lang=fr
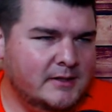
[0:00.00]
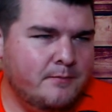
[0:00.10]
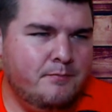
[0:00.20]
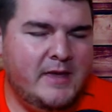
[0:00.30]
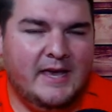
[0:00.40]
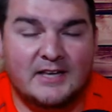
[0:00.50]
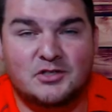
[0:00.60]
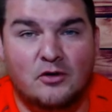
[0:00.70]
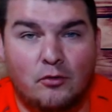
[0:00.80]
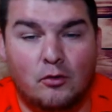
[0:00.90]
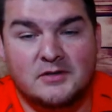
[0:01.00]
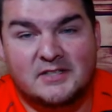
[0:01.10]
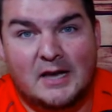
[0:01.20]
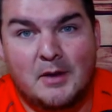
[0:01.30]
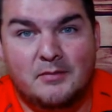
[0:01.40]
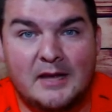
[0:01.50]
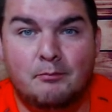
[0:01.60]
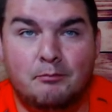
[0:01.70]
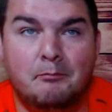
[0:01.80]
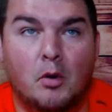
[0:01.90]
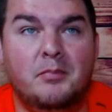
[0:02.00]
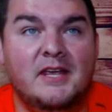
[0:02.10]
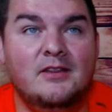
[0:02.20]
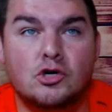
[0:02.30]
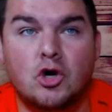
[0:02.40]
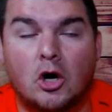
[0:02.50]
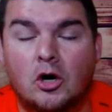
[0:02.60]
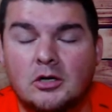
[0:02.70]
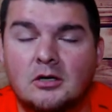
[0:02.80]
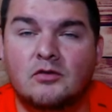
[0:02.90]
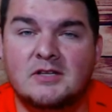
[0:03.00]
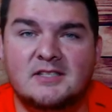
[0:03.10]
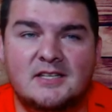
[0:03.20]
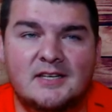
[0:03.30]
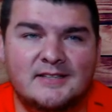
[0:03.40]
mais reste que Ford, c'est quand même des papilles de char, on va le dire.